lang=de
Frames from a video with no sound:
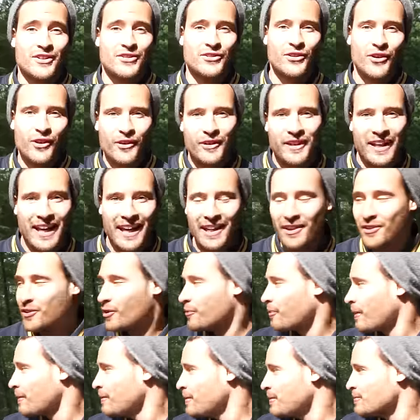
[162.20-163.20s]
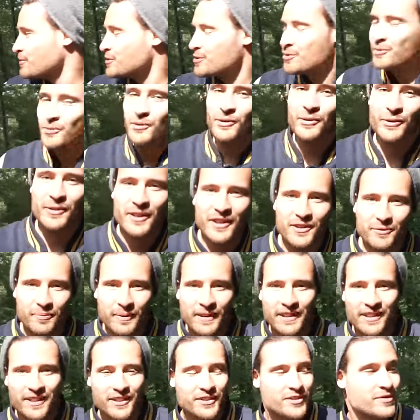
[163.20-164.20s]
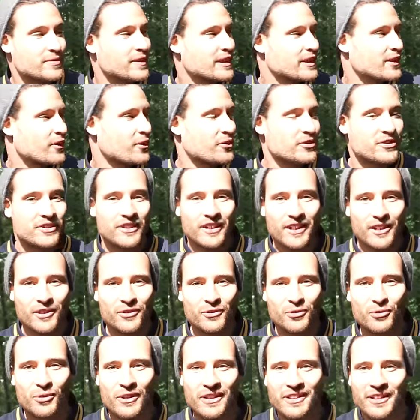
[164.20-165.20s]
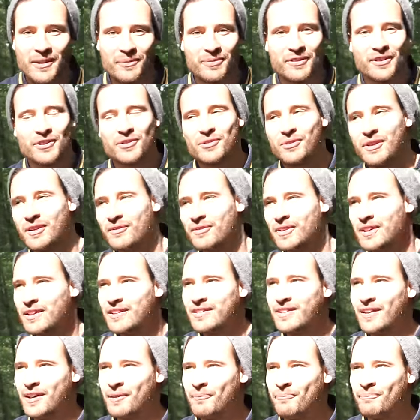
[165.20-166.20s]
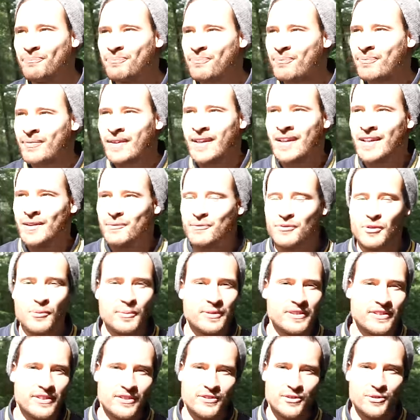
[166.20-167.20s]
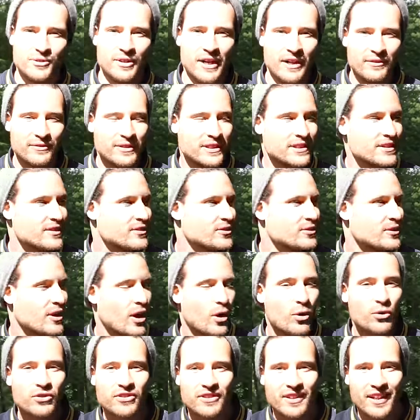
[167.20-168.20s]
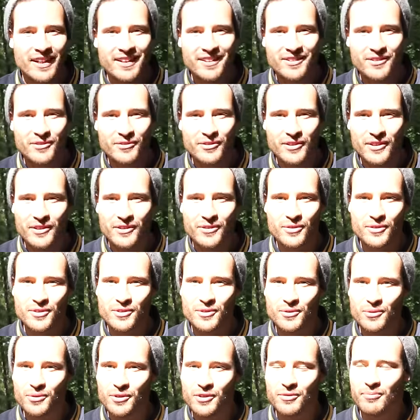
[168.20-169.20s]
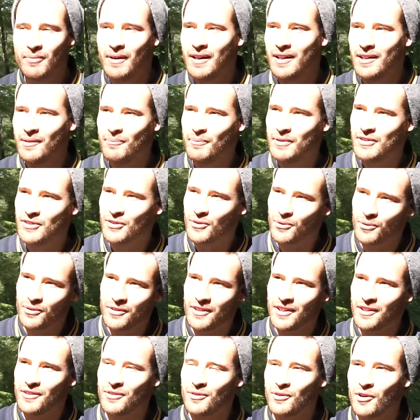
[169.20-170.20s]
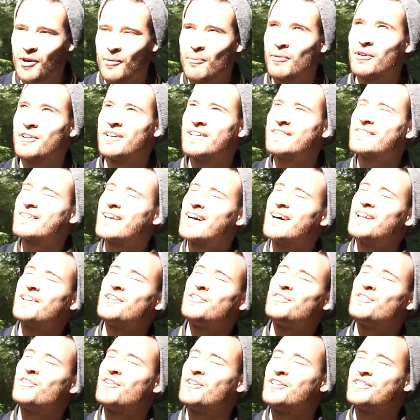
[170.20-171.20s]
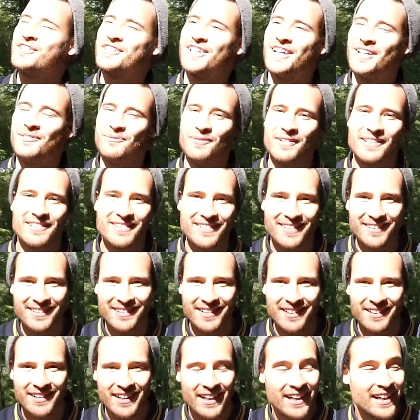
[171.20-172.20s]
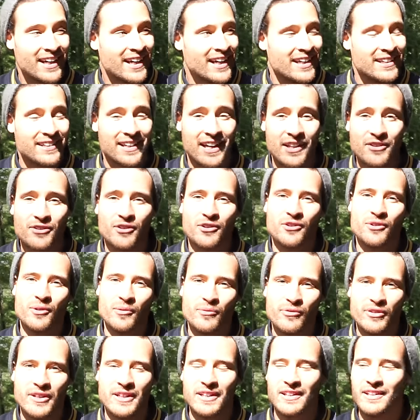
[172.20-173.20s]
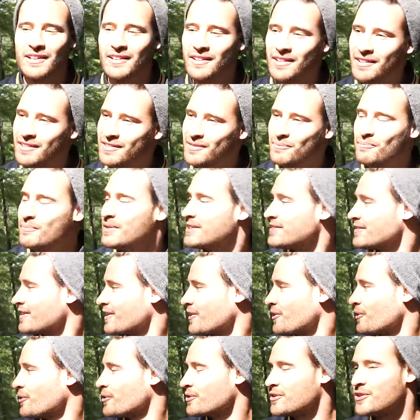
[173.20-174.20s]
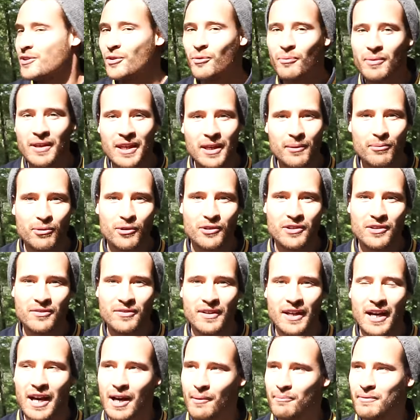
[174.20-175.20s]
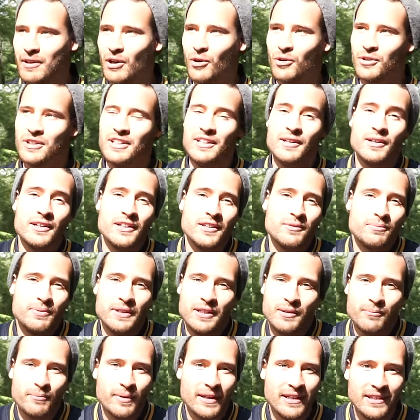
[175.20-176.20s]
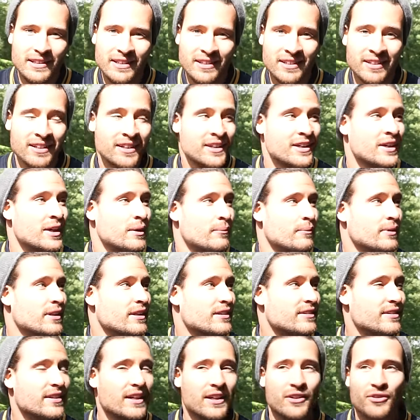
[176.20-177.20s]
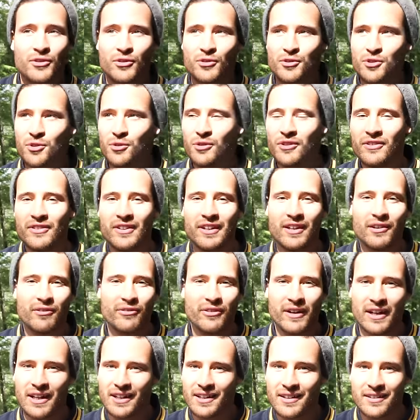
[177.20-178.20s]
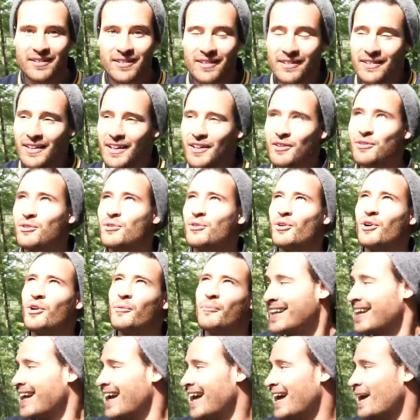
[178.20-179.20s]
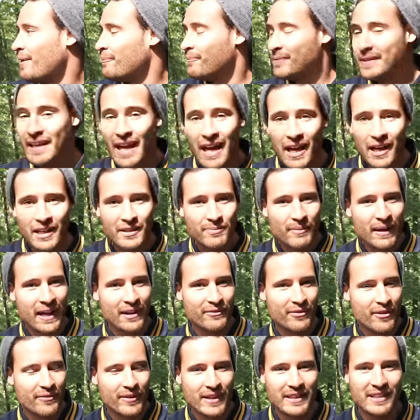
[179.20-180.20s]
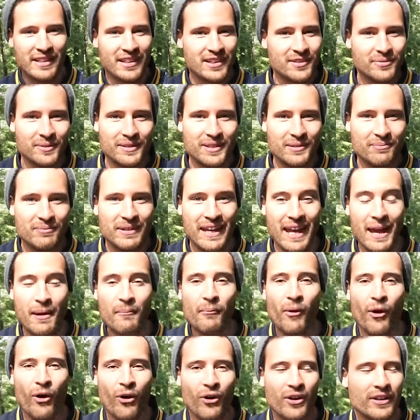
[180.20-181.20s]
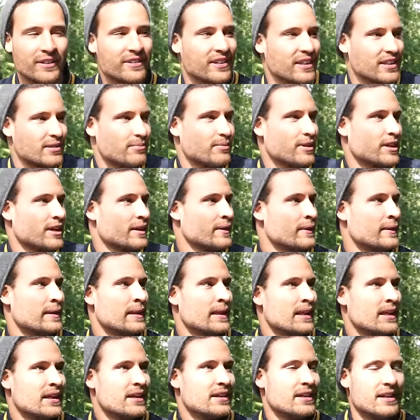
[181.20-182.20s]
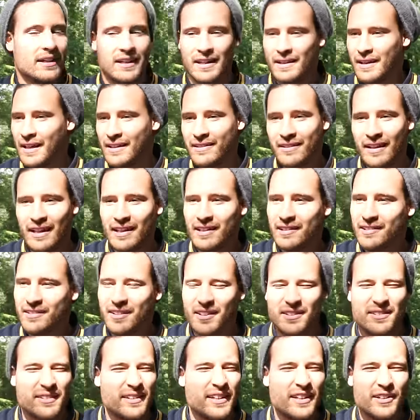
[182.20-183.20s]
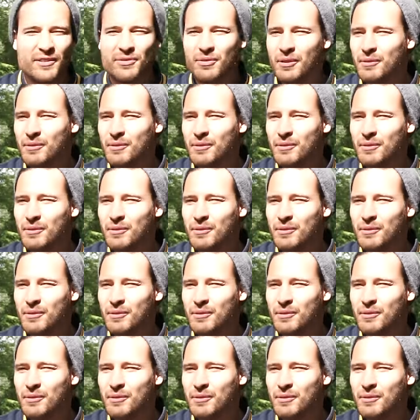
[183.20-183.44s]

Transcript: So Leute, gerade noch bei mir im Studio, jetzt bin ich hier schon wieder draußen in der Natur. Ich habe es ja schon erwähnt, ähm, für mich ist es total wichtig, so einen Ausgleich zu finden, zwischendurch mal ein bisschen runterzukommen. Auch jetzt gerade, die Sonne scheint mir ins Gesicht. Ich kann es euch nur empfehlen, genießt ein bisschen auch die Umgebung, die wir haben. Auch hier, ich bin in Berlin, bin jetzt hier an so einen schönen See gefahren. Es ist echt so toll. Ähm, ja, ich mache einfach weiter jetzt mit dem dm hall Ich dachte mir, ganz ehrlich, das in der,